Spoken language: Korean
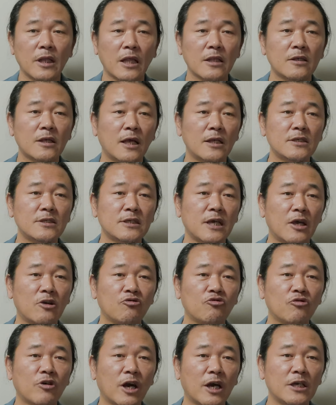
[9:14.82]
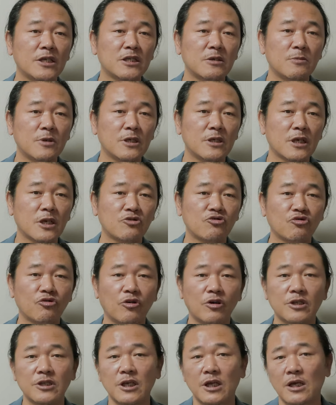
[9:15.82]
나는 한 자유국가의 시민이자
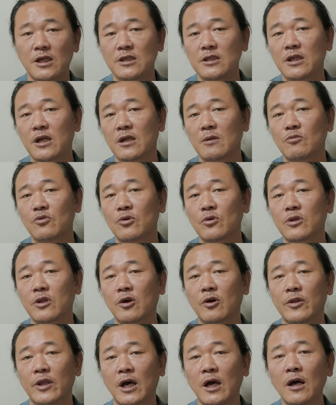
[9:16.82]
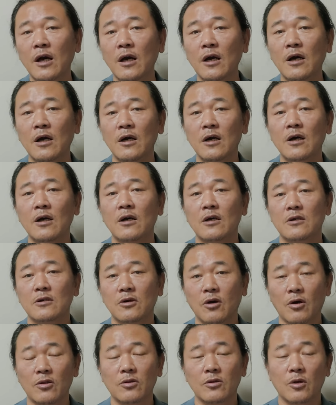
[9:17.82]
주권자의 한 사람으로 태어나
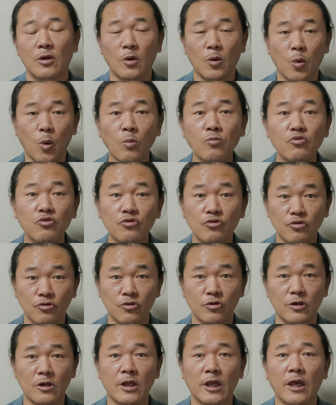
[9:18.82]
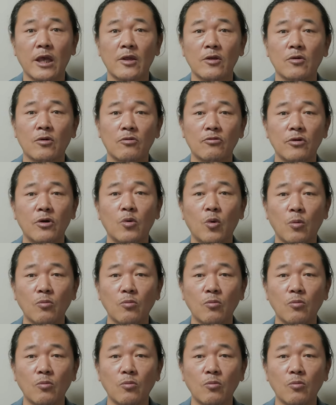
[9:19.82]
그것, 공무를 얘기하는 거고요.